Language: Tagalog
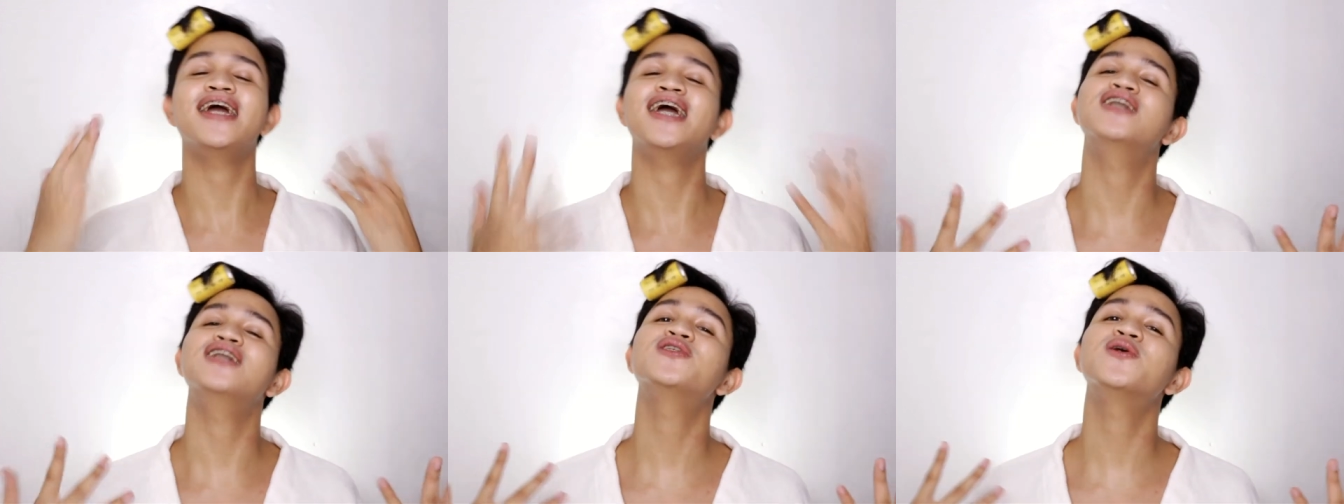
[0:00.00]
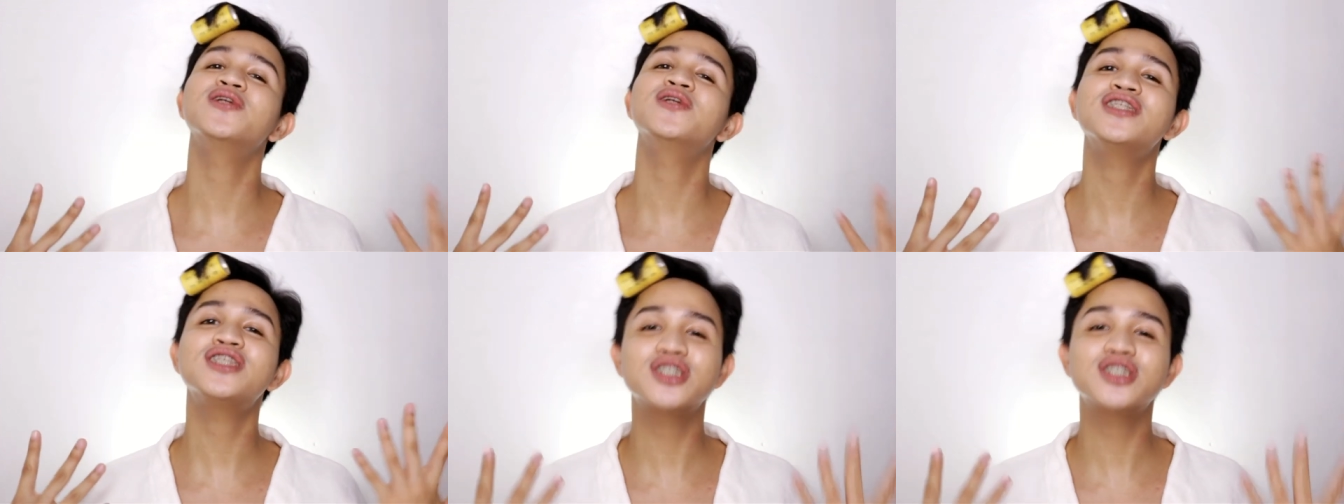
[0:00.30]

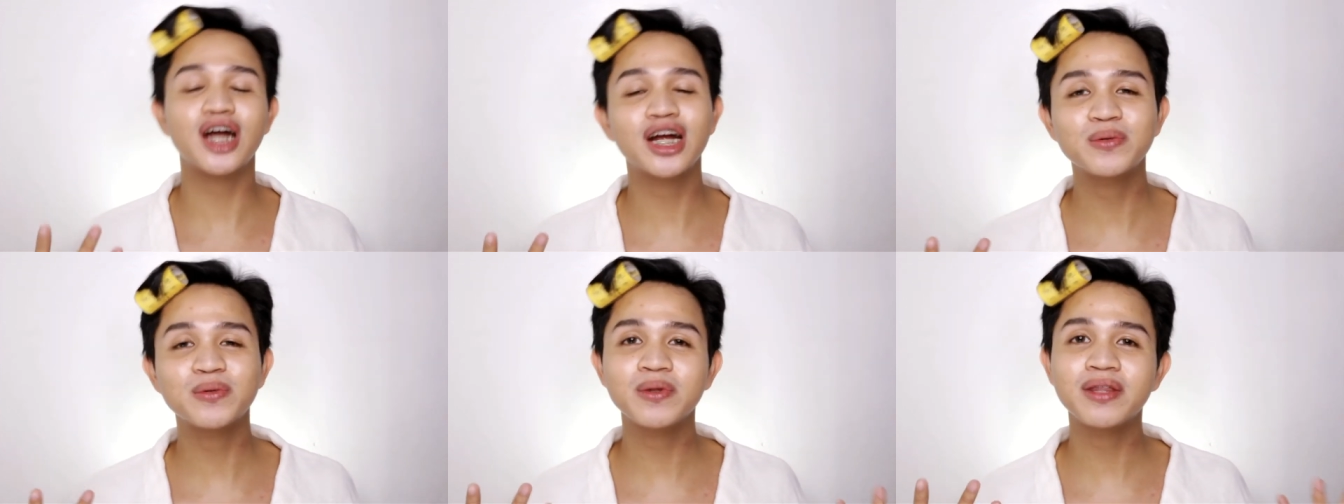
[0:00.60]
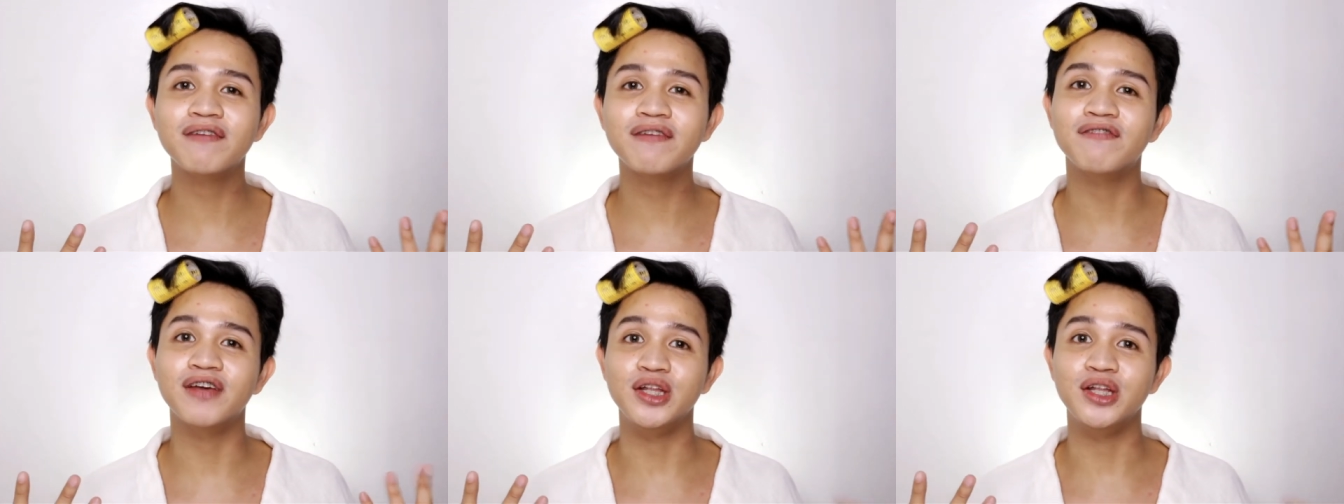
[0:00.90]
Ayan, so let's start
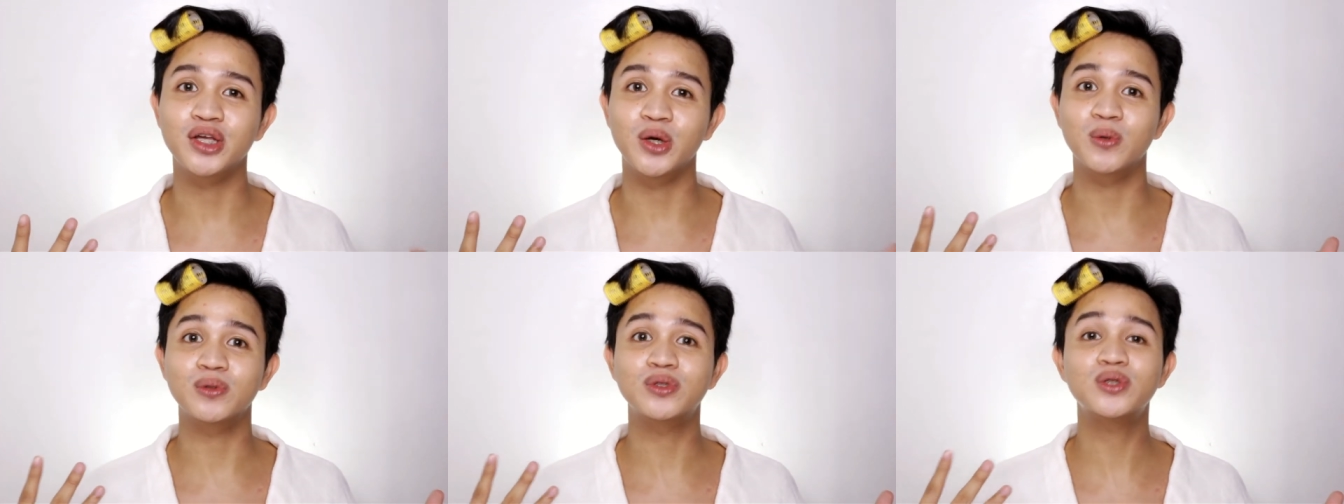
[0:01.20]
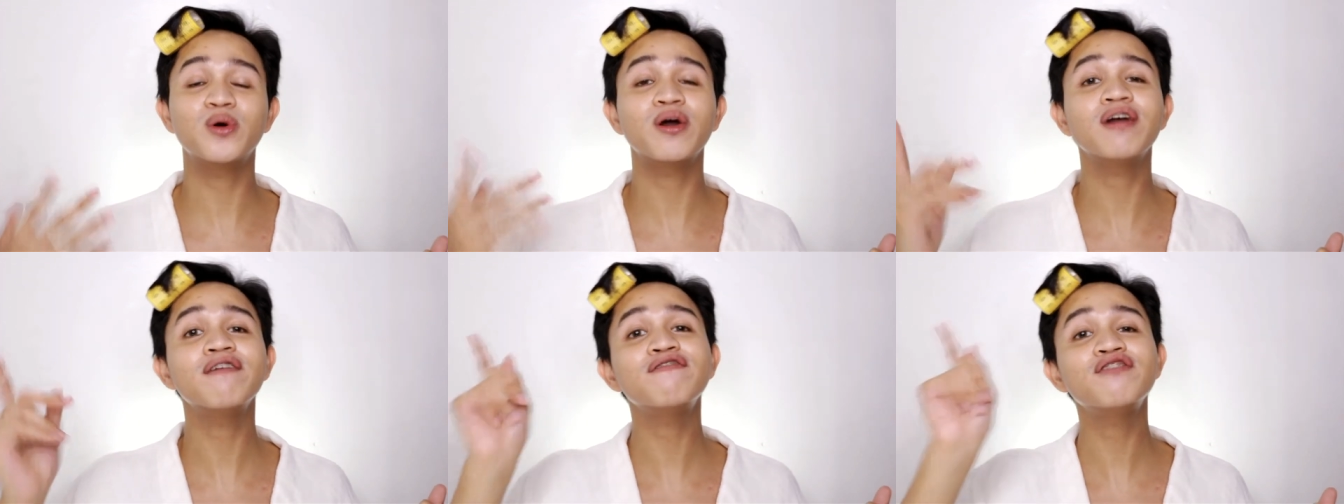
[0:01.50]
with the
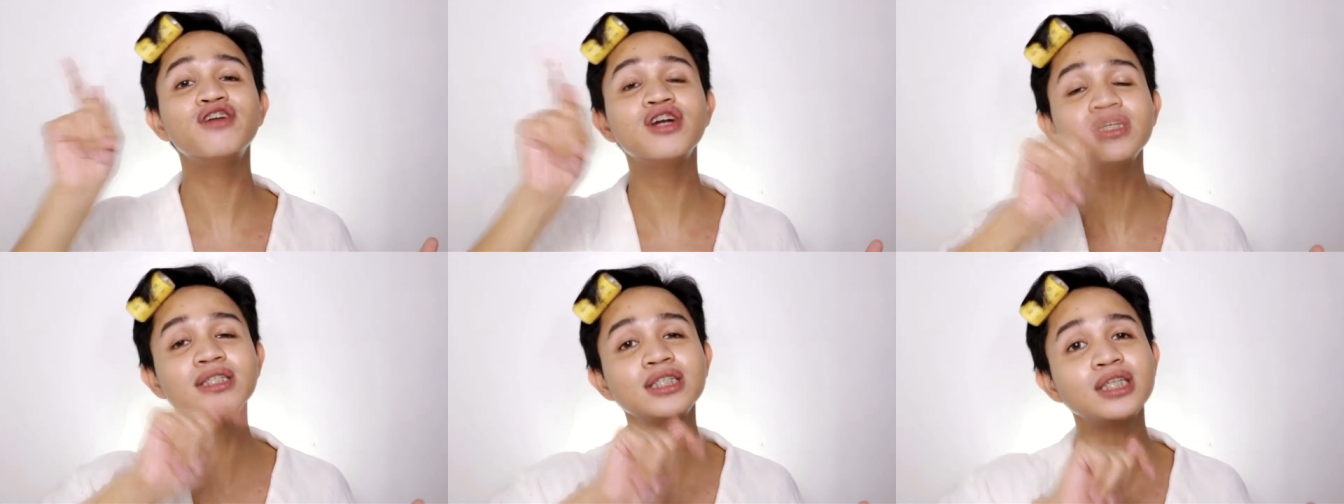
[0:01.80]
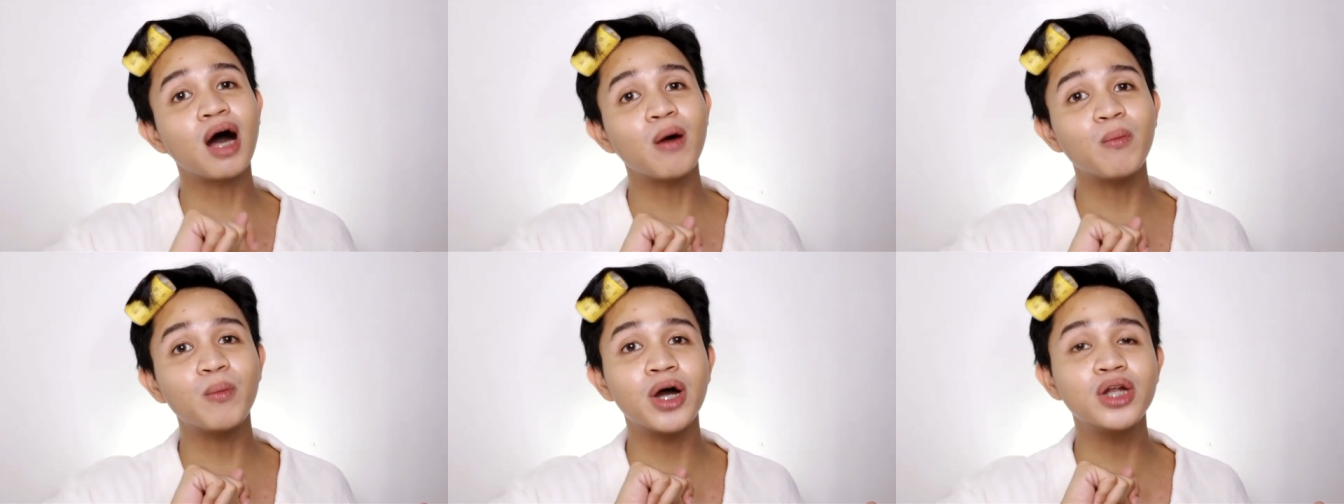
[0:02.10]
video. So if you're
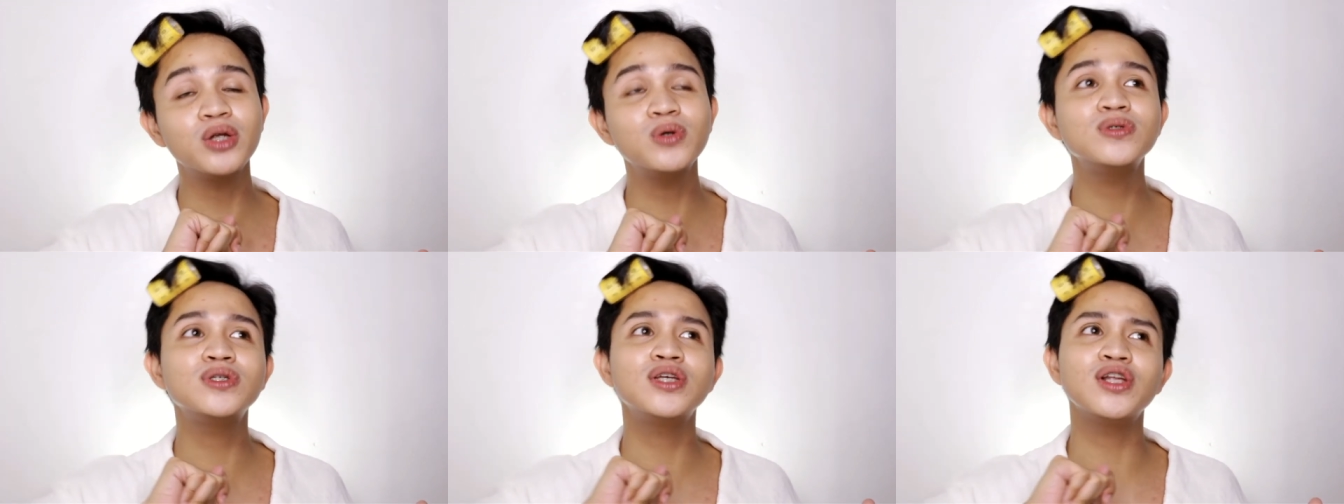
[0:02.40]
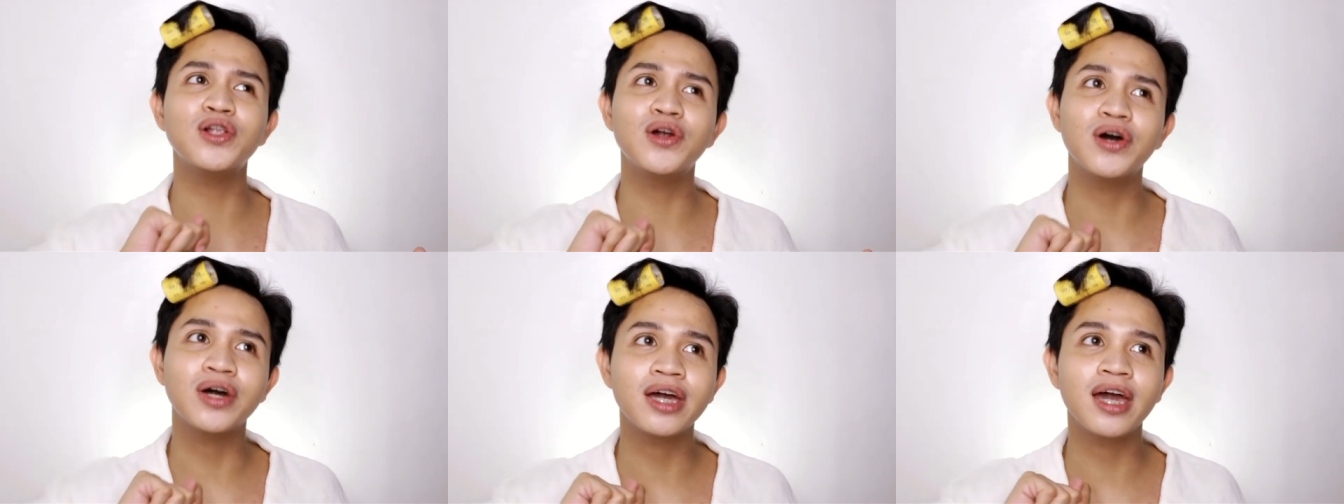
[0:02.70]
someone
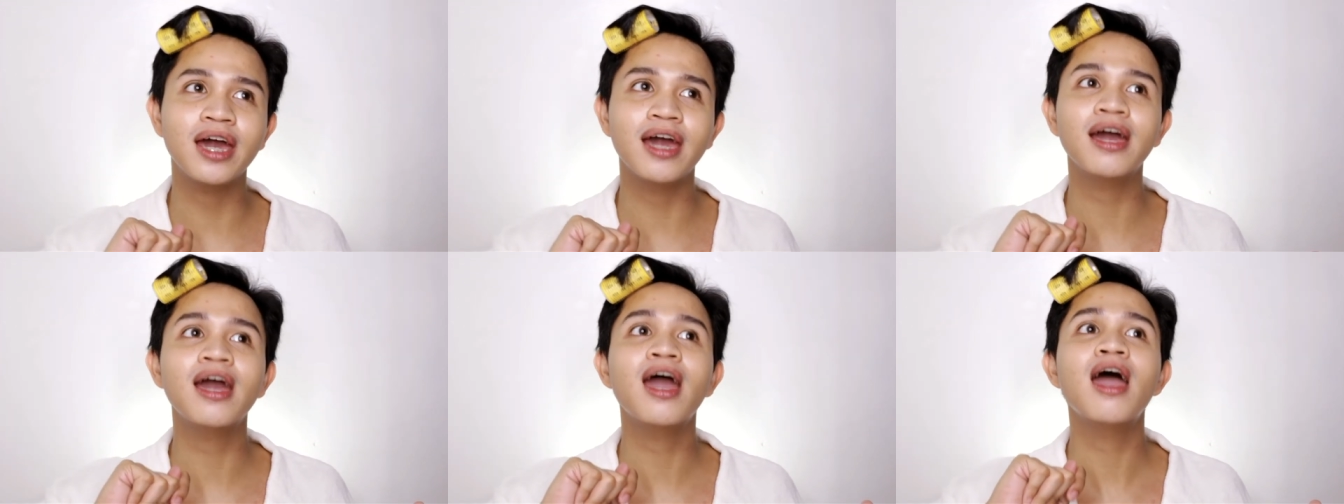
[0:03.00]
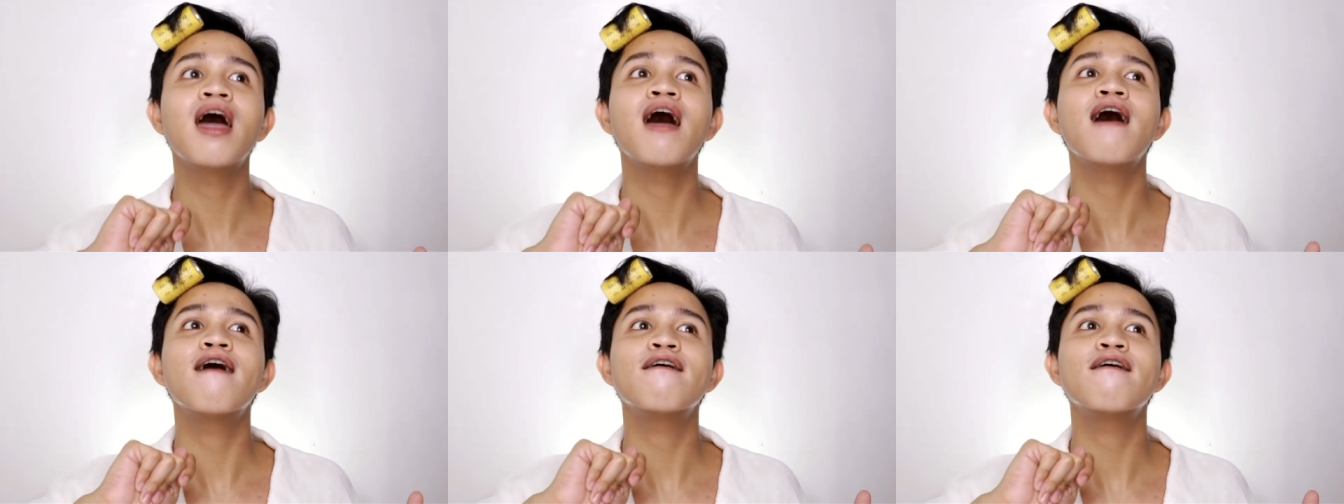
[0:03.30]
who's looking